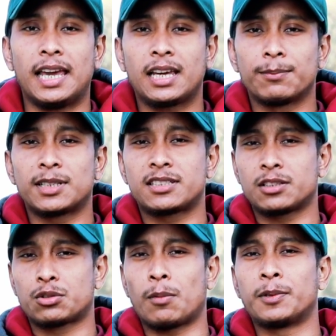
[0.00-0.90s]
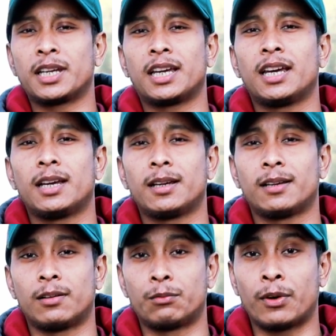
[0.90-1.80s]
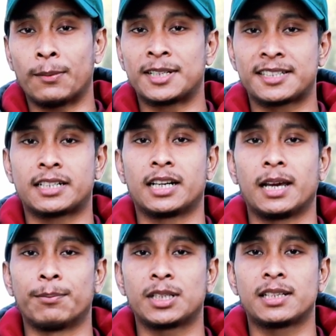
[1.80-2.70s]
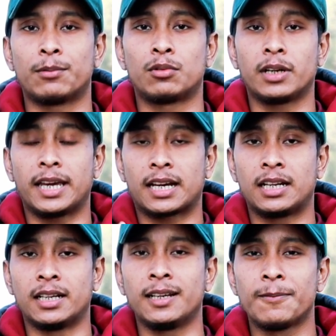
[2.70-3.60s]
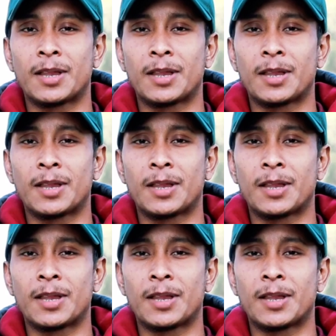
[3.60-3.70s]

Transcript: এই ক্যাম্পাসটা সব থেকে ফেমাস একটা ক্যাম্পাস এবং এখানে